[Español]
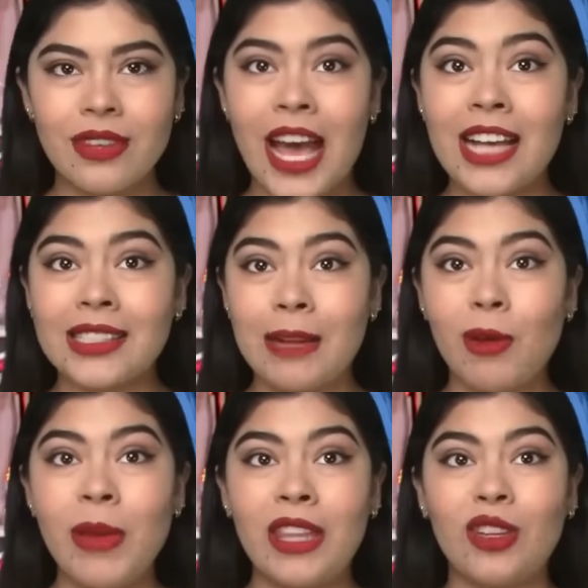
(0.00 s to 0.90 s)
Hasta el
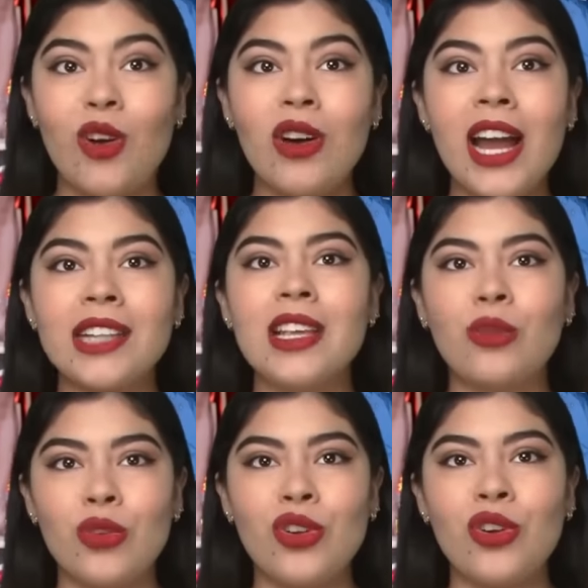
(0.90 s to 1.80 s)
momento,
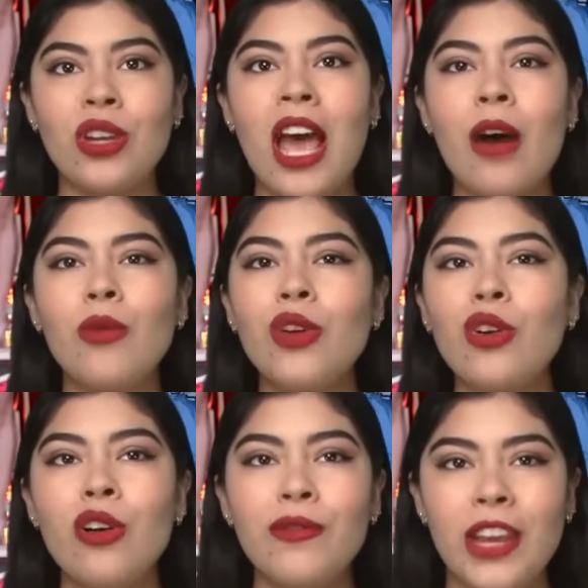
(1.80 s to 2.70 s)
Garza Tuñón aún
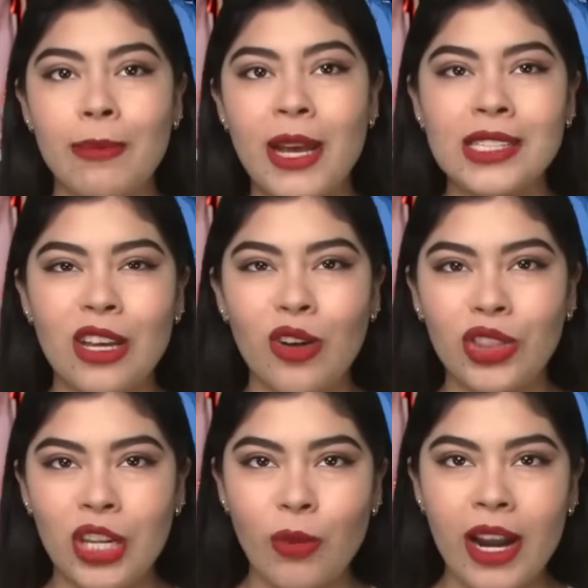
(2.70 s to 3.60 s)
no confirma si
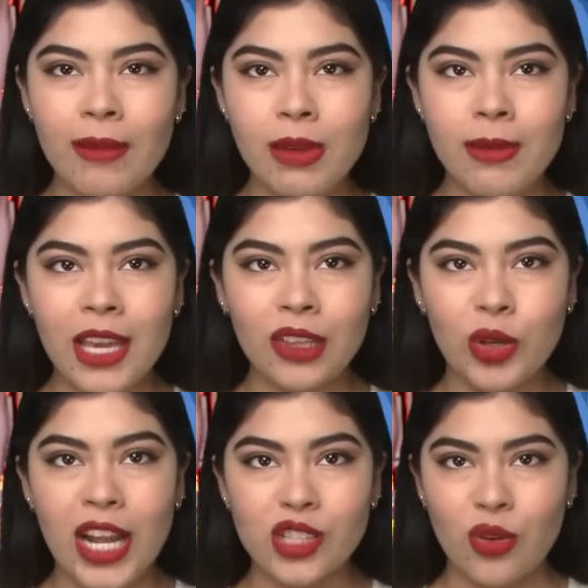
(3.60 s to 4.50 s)
continuará
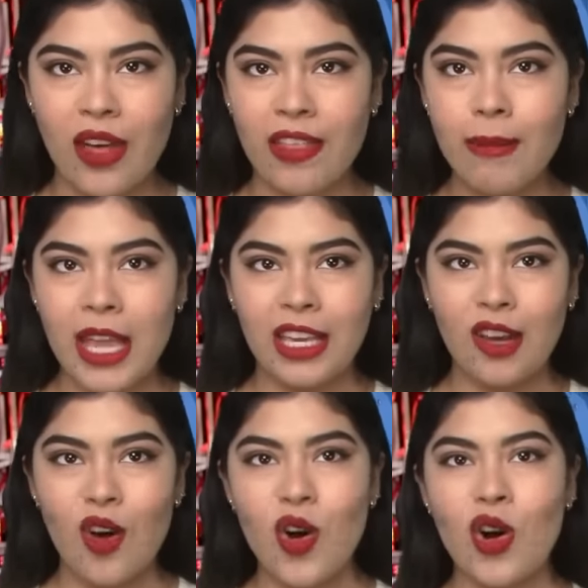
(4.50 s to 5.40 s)
viviendo en la Ciudad de
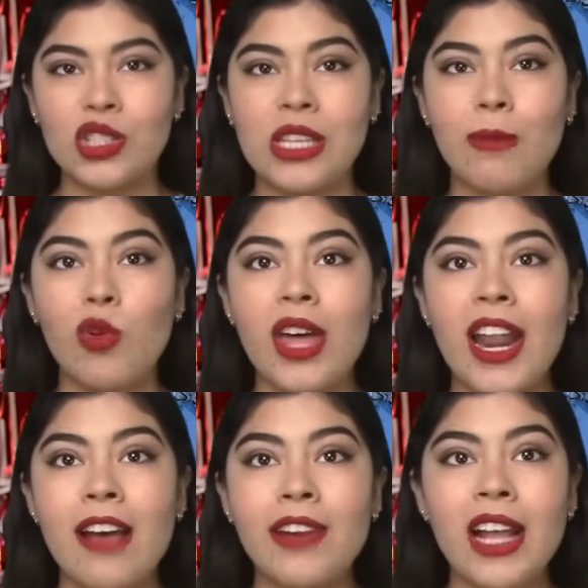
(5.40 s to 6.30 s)
México o se
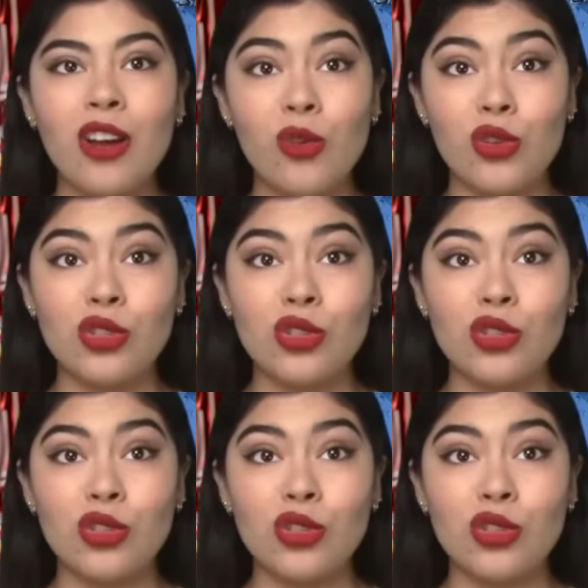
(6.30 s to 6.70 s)
mudará a Veracruz